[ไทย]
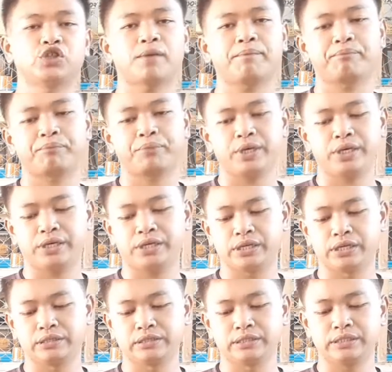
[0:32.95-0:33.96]
ช้อปปี
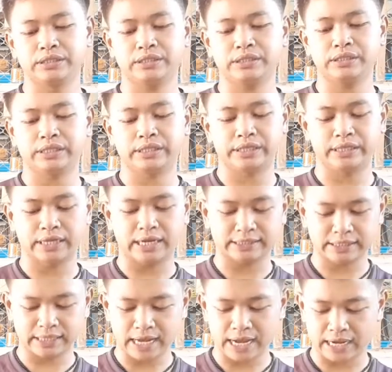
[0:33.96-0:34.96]
หรือไอ้า
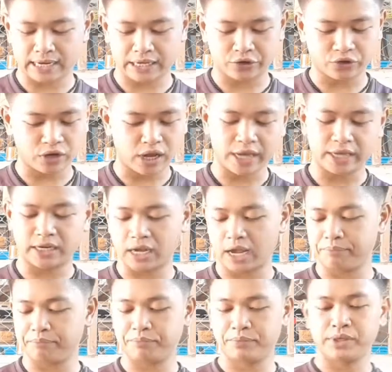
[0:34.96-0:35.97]
ซาด้าอะไรก็ได้นะ
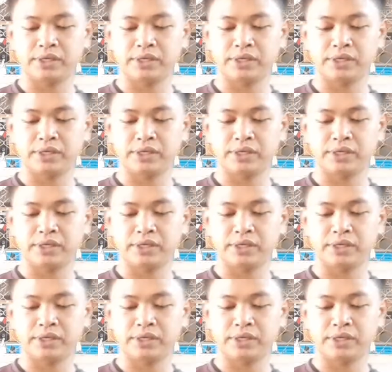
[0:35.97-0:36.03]
ครับ